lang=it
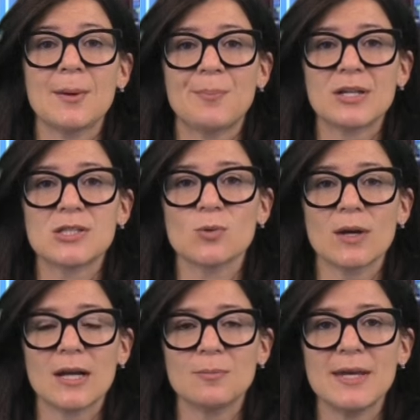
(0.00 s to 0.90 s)
a
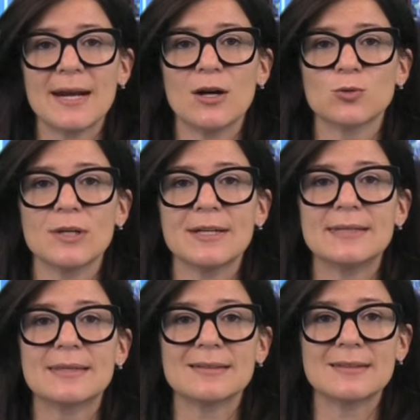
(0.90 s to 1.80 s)
prezzo calmierato il
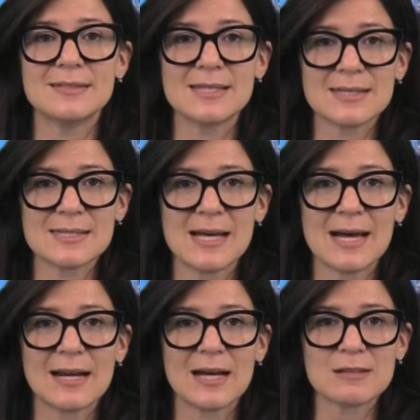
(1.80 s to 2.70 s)
kit
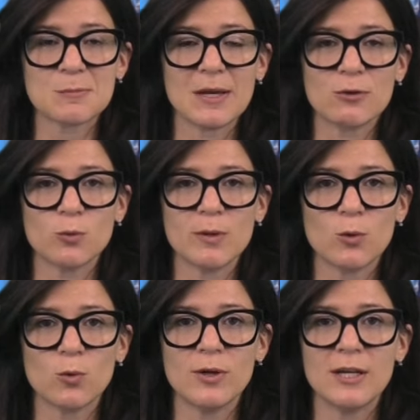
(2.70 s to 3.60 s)
anti-zanzara, ha spiegato
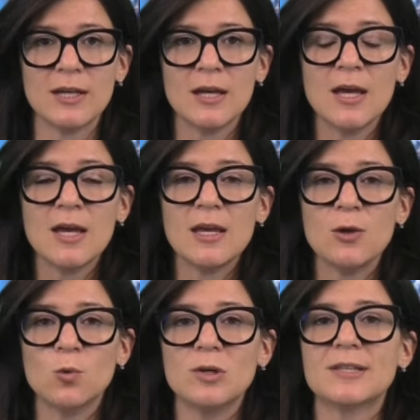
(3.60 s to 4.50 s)
Meconi.
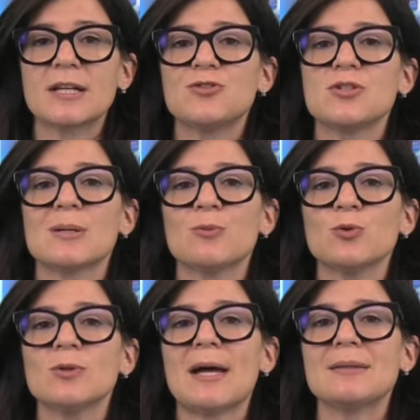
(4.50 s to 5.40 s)
Inoltre ci siamo
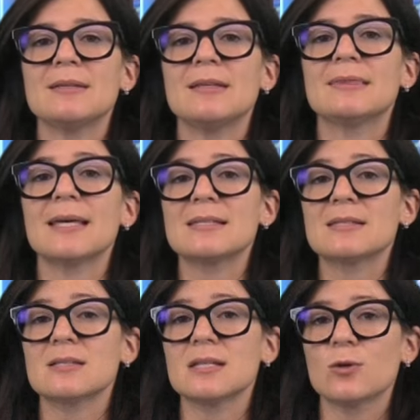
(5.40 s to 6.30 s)
dotati dei
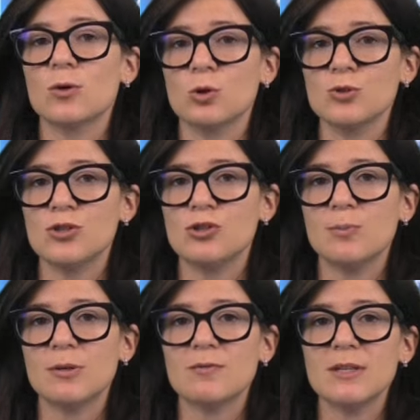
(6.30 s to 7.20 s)
test
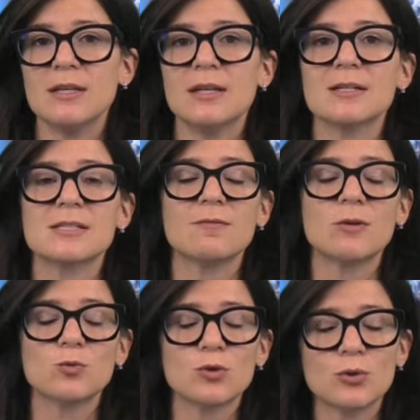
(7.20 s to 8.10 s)
serologici per vedere se è
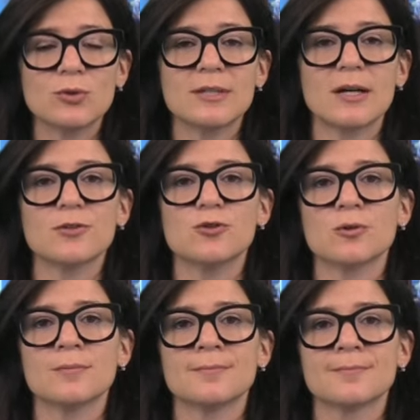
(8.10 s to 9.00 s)
avvenuto il contagio.